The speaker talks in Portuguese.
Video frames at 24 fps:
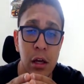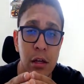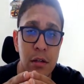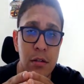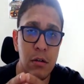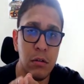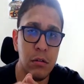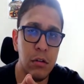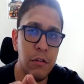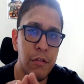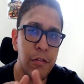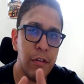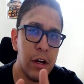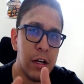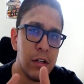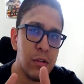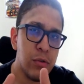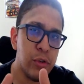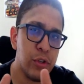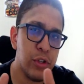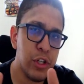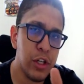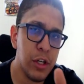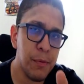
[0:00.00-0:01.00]
São
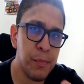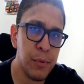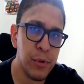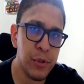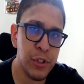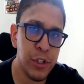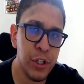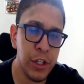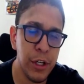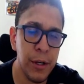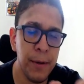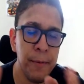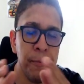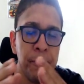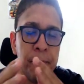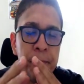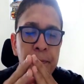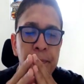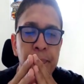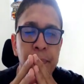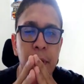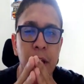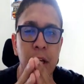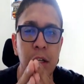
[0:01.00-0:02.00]
diversos tipos de
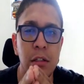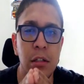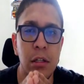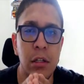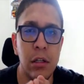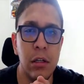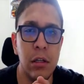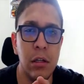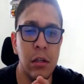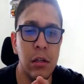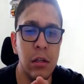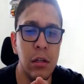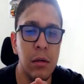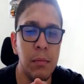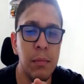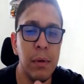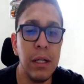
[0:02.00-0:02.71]
de